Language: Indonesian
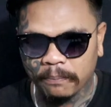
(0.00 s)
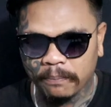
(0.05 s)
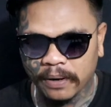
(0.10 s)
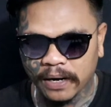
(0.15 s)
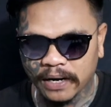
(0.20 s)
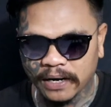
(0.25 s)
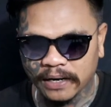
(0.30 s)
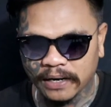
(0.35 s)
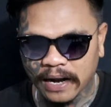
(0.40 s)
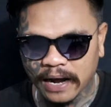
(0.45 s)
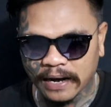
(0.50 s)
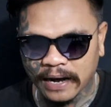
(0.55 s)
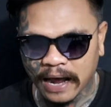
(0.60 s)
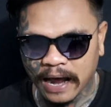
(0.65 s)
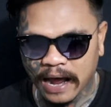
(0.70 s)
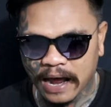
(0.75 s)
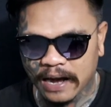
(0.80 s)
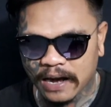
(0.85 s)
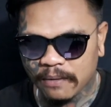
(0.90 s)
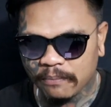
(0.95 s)

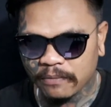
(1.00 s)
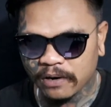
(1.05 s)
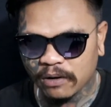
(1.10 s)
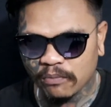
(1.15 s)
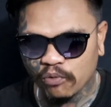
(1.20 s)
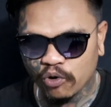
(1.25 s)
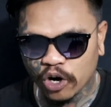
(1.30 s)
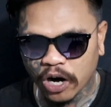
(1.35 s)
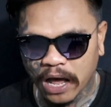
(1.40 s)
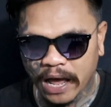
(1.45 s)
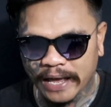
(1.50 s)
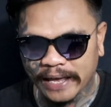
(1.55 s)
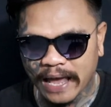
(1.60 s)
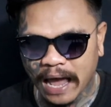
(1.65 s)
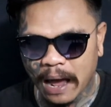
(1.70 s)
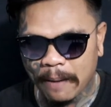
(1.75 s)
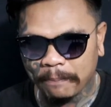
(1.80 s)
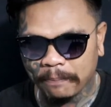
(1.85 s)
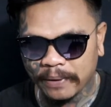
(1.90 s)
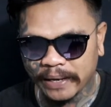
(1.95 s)
pendanaan memulai
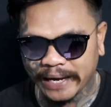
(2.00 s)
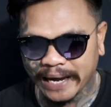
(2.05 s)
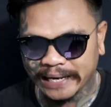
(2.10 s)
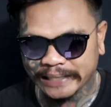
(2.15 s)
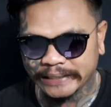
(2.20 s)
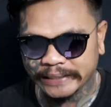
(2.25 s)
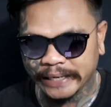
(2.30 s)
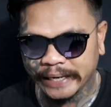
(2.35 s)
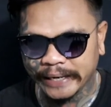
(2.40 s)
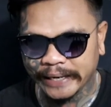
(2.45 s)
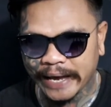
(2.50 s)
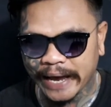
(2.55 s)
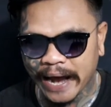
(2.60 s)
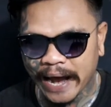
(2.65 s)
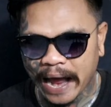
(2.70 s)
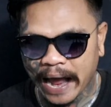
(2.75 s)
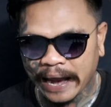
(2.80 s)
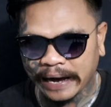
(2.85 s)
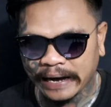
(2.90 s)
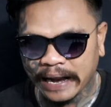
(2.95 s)
aplikasi yang
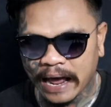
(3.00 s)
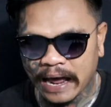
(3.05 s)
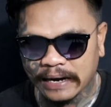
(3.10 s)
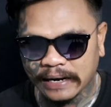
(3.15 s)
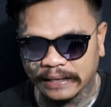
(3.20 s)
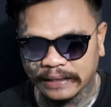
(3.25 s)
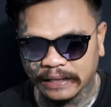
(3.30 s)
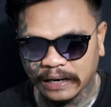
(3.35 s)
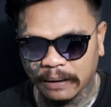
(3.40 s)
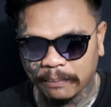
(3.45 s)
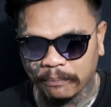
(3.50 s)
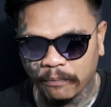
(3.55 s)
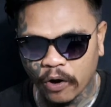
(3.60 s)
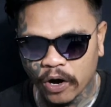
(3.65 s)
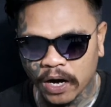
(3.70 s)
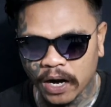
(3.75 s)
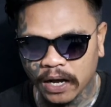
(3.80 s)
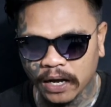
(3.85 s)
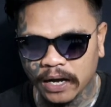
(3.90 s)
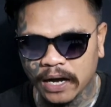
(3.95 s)
Anda
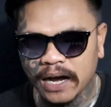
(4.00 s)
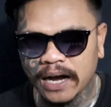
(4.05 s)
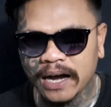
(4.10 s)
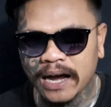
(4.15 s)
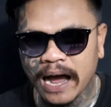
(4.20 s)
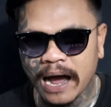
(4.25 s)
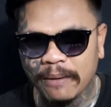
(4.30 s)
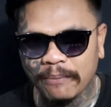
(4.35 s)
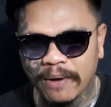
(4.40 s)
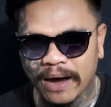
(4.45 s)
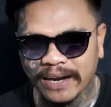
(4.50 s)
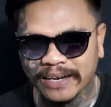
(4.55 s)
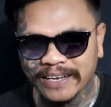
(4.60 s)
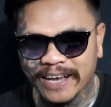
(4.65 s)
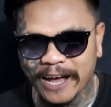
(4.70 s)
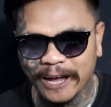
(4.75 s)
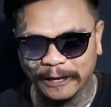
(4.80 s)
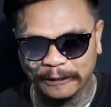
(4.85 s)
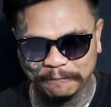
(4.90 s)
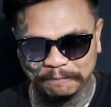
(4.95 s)
ditelepon
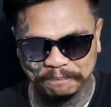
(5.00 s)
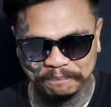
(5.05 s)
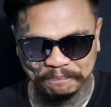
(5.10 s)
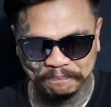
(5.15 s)
genggamannya.